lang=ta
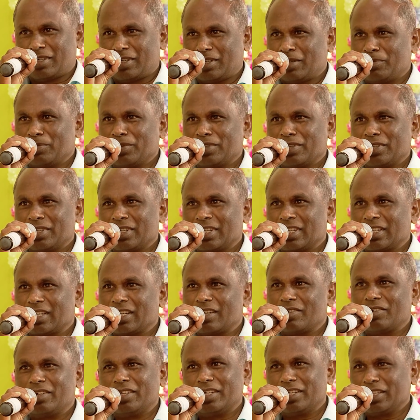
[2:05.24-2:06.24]

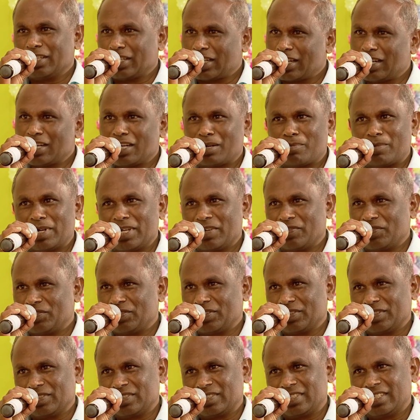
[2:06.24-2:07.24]
அமையணுங்கிறதுக்காக இங்கே கல்யாண மலைக்கு
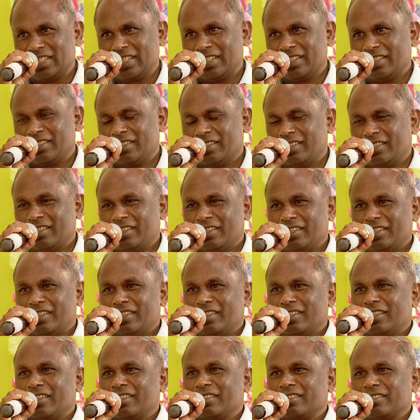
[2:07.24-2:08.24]
வந்திருக்கோம் சார் எக்ஸலன்ட்
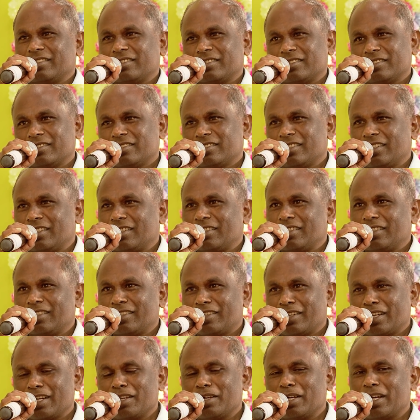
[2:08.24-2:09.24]
ரைட் ஓகே சார்
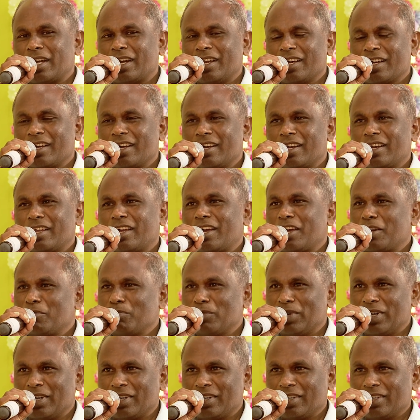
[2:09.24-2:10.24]
நல்ல அழகான
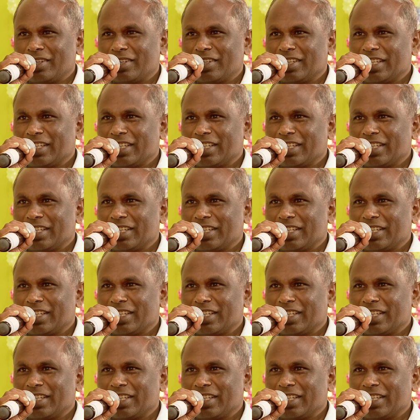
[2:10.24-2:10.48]
அன்பான